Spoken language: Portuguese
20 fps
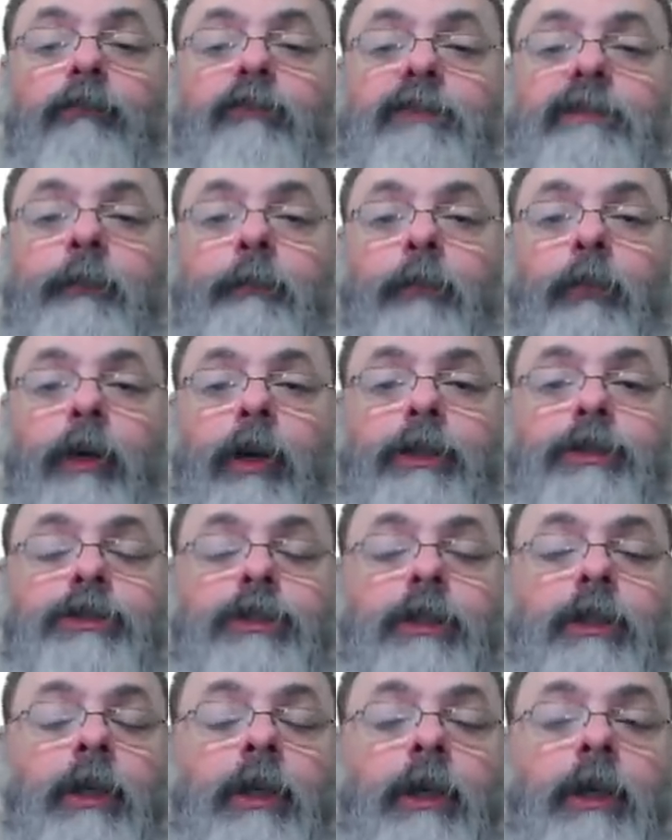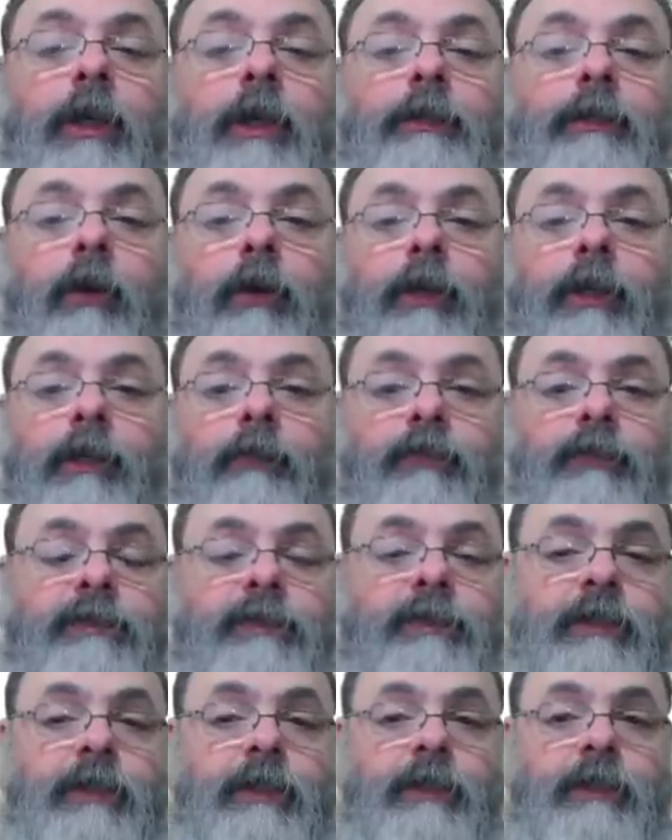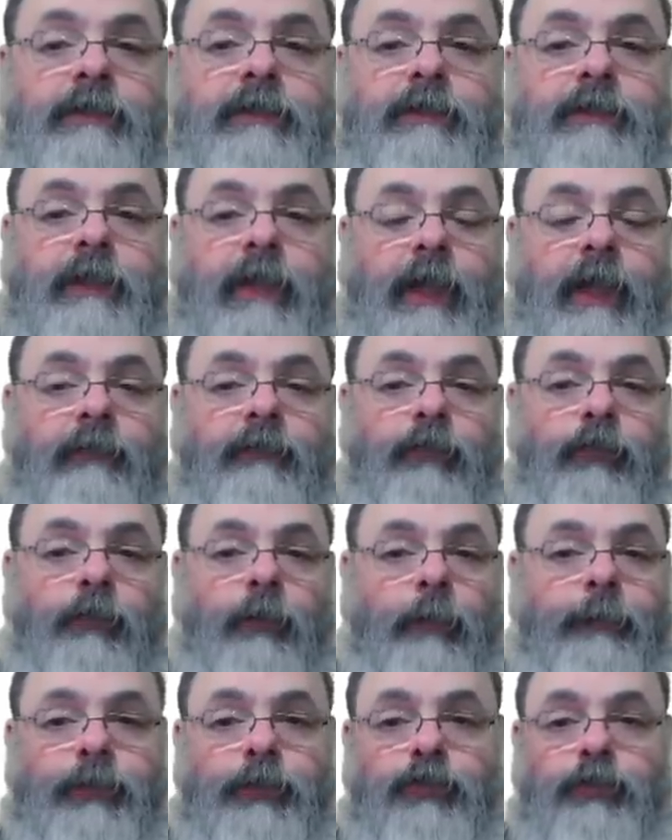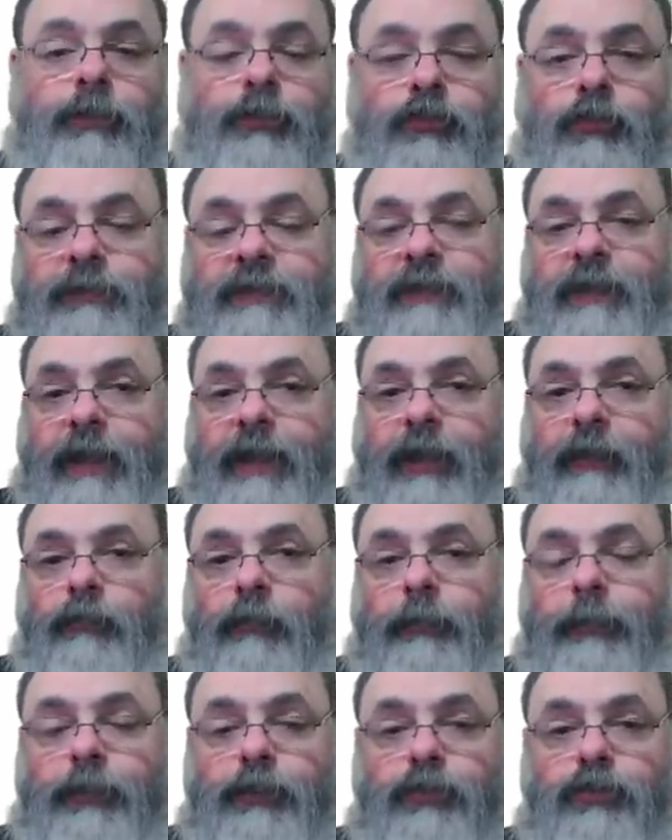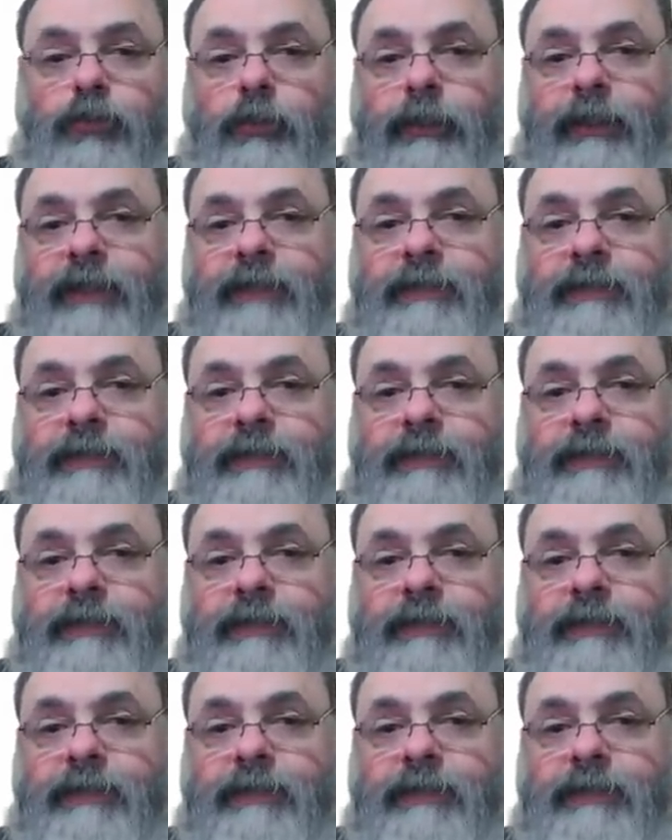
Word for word: Você pode, na hora que você inscreve numa pessoa, subscreve uma pessoa, né?